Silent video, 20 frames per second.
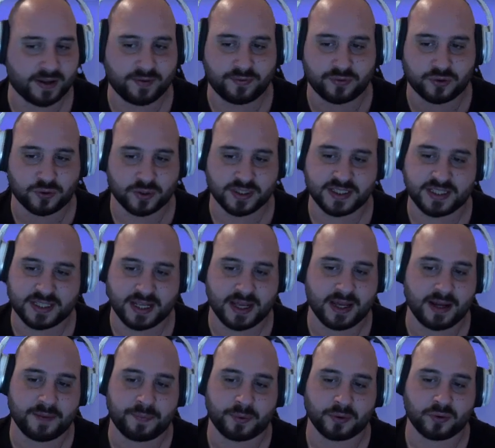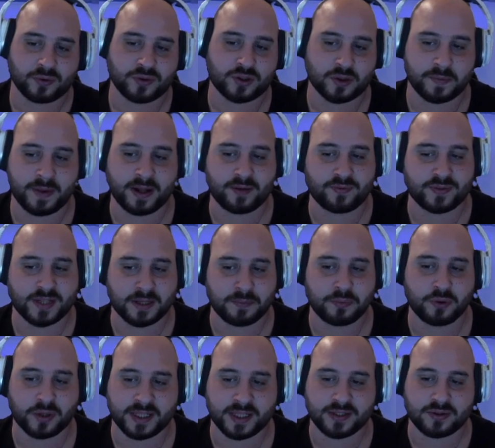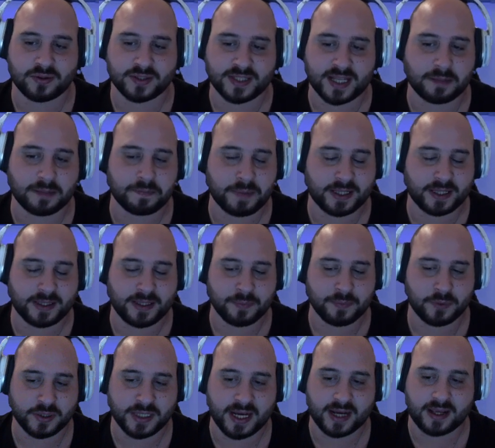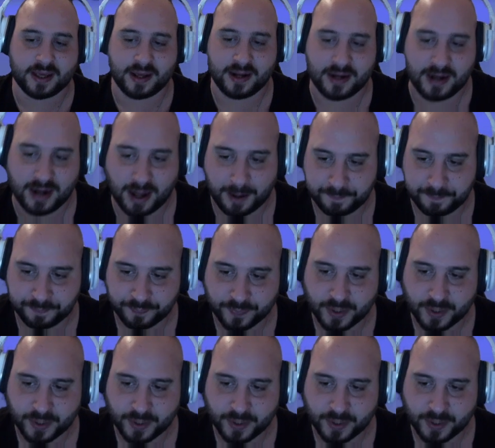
vous choisissez pendant une semaine, vous êtes bloqué sur cette bête démoniaque là.